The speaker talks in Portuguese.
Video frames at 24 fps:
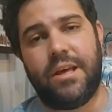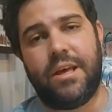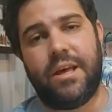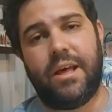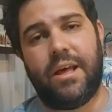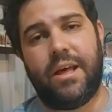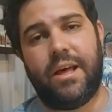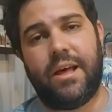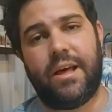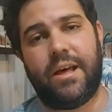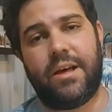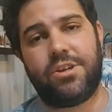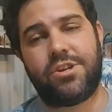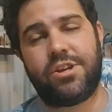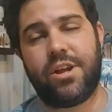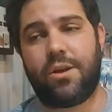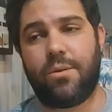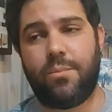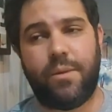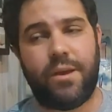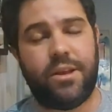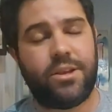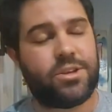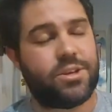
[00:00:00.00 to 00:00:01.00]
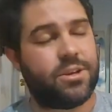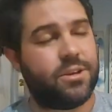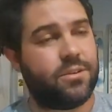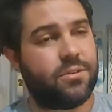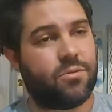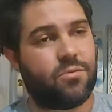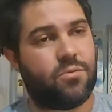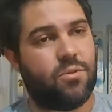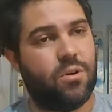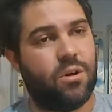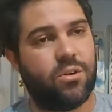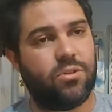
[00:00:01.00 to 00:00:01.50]
É,
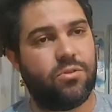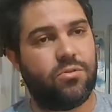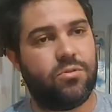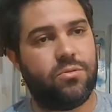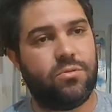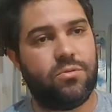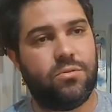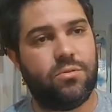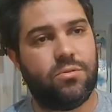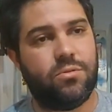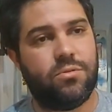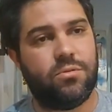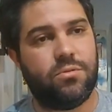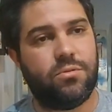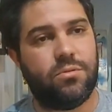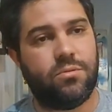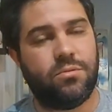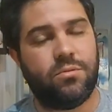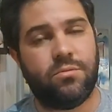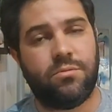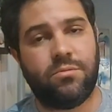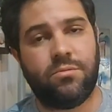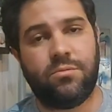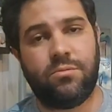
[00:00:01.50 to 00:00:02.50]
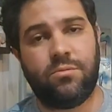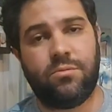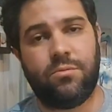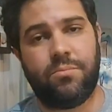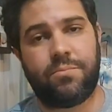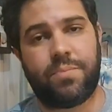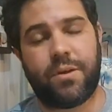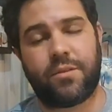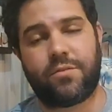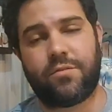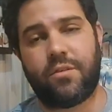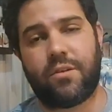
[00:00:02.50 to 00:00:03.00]
geralmente, quando um, um,
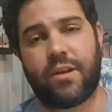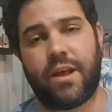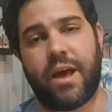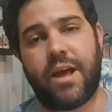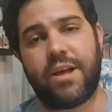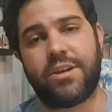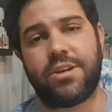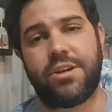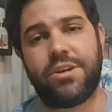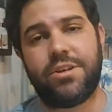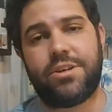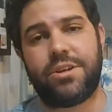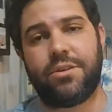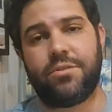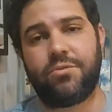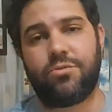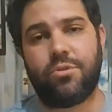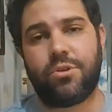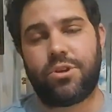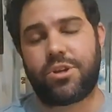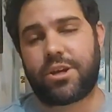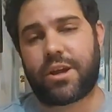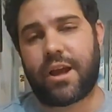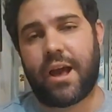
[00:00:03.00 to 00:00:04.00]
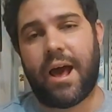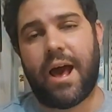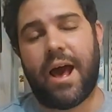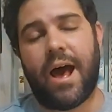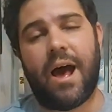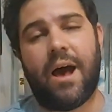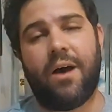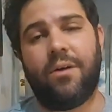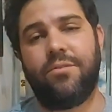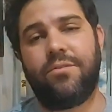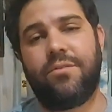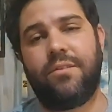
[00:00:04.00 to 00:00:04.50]
personagem tinha dois
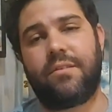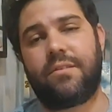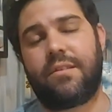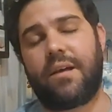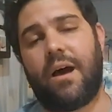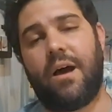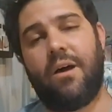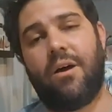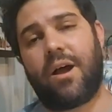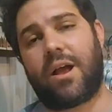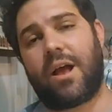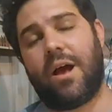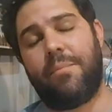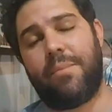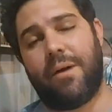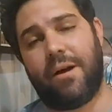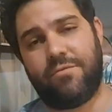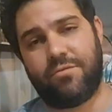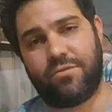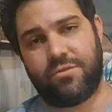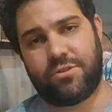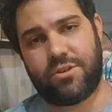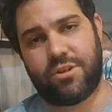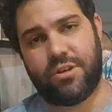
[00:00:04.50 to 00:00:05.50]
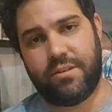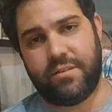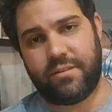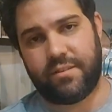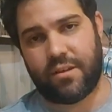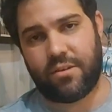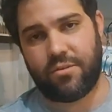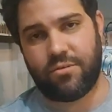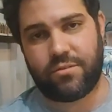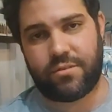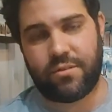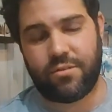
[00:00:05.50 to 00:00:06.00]
carros e tal, acabava
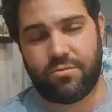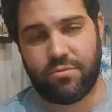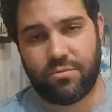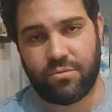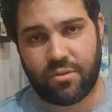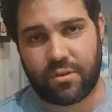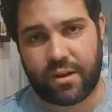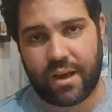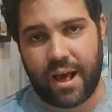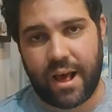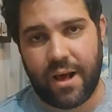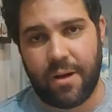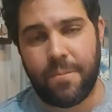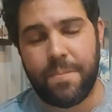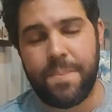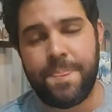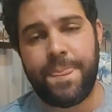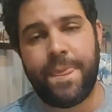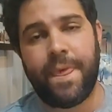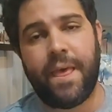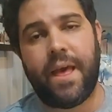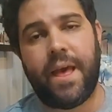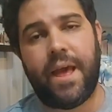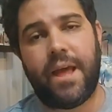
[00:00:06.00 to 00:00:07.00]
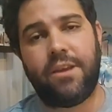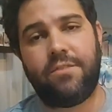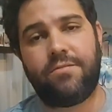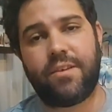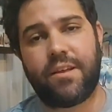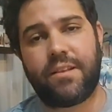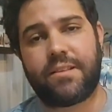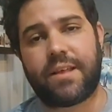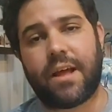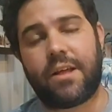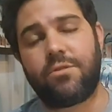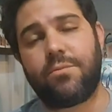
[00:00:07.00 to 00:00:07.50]
utilizando um segundo carro, era
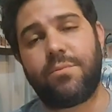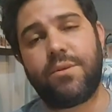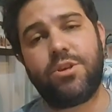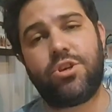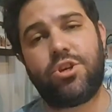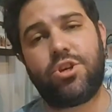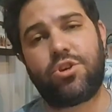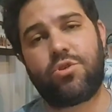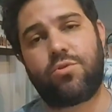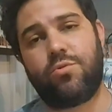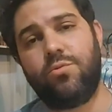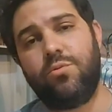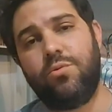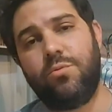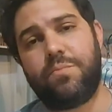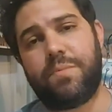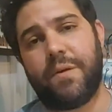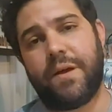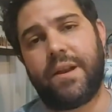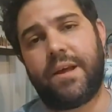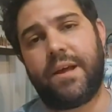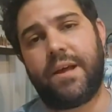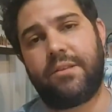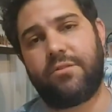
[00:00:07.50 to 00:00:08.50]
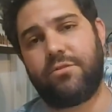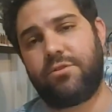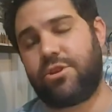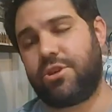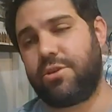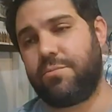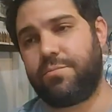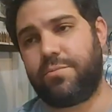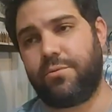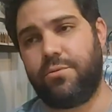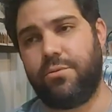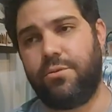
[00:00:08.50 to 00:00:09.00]
inventada uma desculpa, né? Do
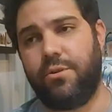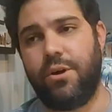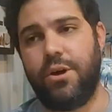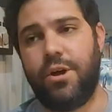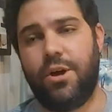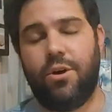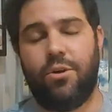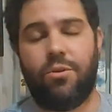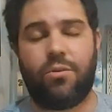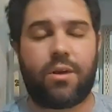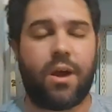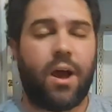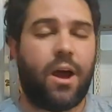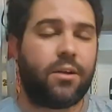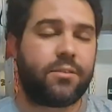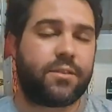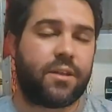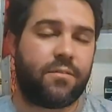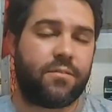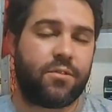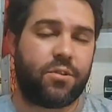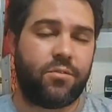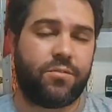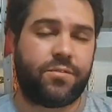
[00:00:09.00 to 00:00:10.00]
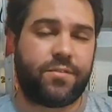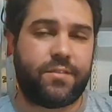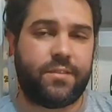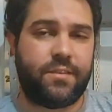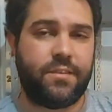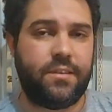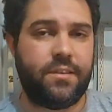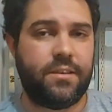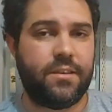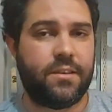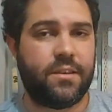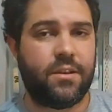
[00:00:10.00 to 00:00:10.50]
tipo, o carro estava na
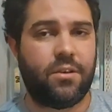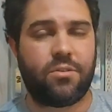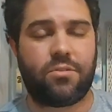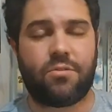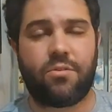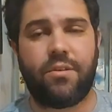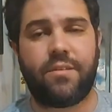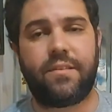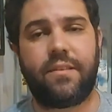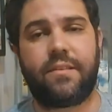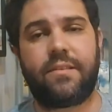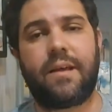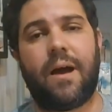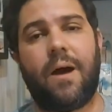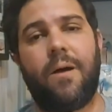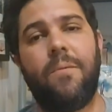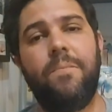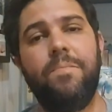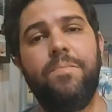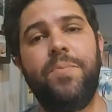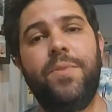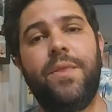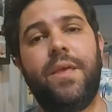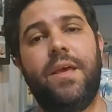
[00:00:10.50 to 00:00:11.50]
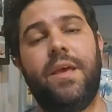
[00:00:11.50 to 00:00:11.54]
oficina, coisa e tal.